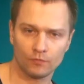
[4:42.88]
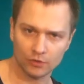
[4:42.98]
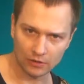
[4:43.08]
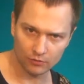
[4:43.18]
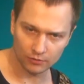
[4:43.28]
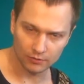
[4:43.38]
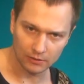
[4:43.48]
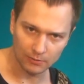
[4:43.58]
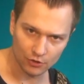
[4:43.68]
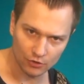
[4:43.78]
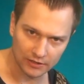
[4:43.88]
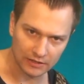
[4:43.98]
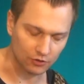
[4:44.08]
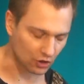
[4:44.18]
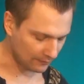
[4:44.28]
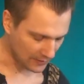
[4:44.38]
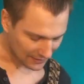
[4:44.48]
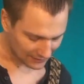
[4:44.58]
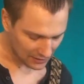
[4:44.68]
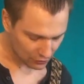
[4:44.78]
Вот такой вот небольшой отрывочек.
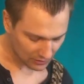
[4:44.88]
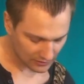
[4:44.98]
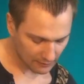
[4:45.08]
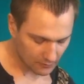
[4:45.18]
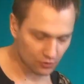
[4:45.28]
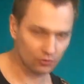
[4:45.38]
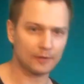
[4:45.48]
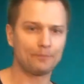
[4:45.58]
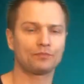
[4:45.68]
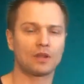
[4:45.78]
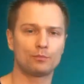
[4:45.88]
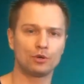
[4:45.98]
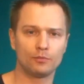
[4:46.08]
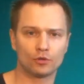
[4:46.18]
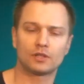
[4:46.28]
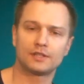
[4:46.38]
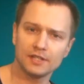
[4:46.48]
Дальше у нас с вами идет пулеметная